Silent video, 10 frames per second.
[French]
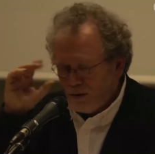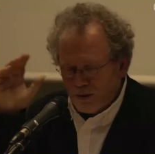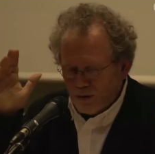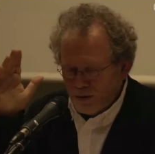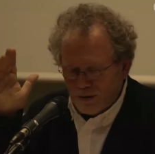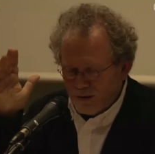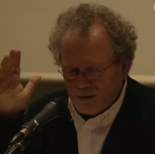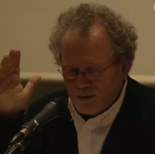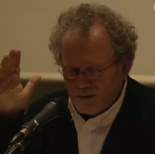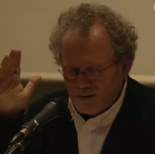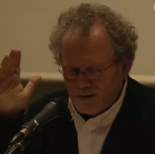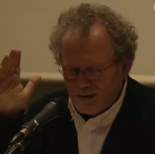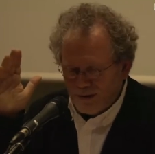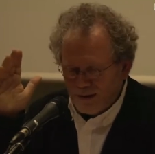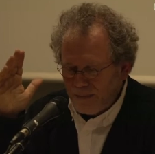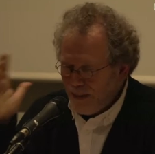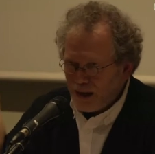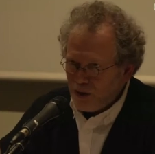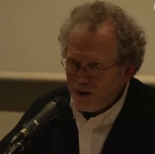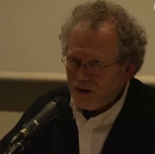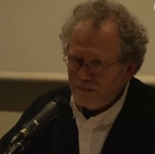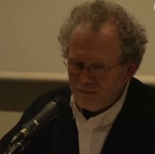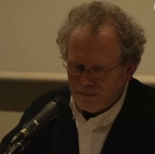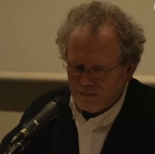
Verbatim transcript: Mm, n'est pas cohérent.